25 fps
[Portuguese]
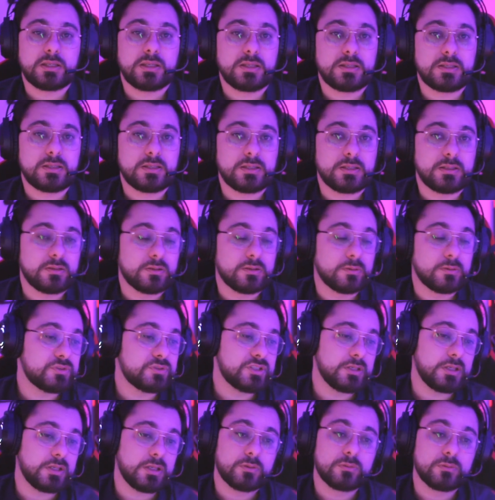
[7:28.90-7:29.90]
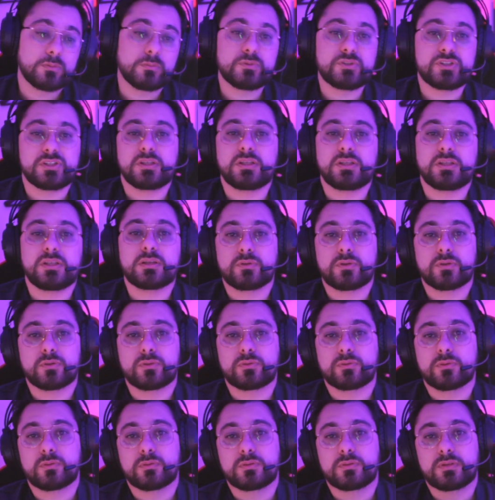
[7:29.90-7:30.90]
e não eu não tinha o que eu
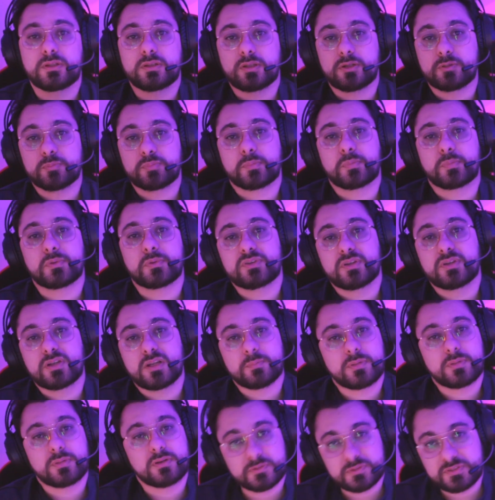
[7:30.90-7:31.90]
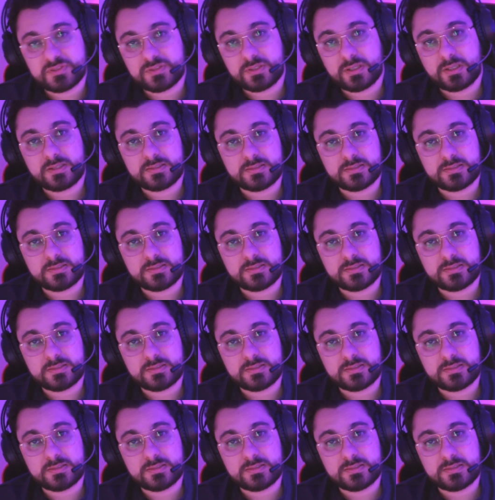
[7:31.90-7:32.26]
tô tentando proporcionar para vocês.